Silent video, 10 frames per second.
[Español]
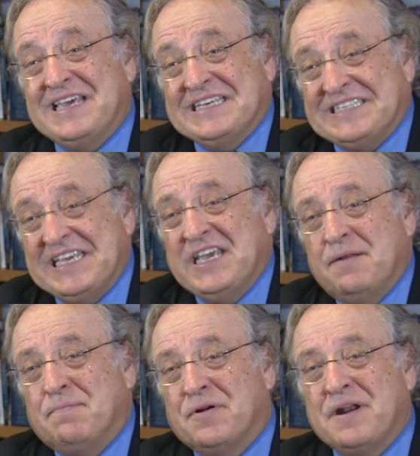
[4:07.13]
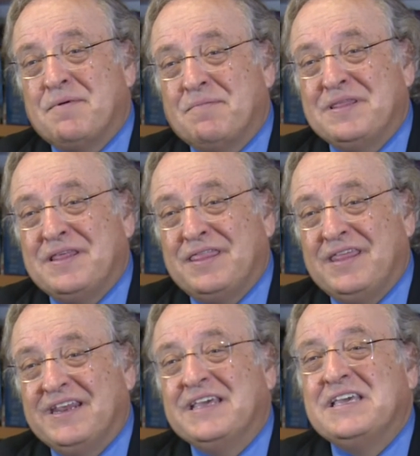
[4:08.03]
que sigue el programa
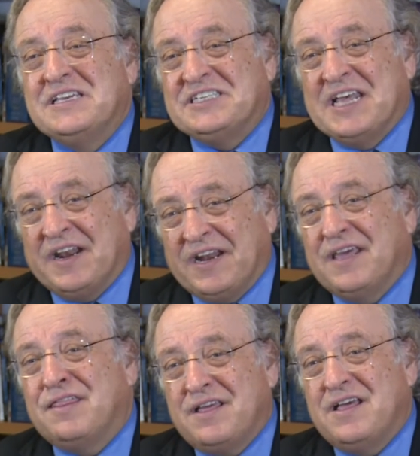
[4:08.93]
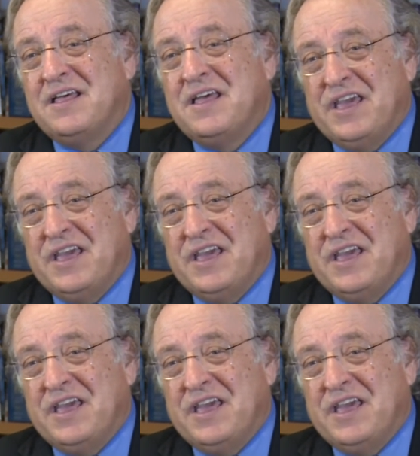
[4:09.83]
Medicine se enriquezca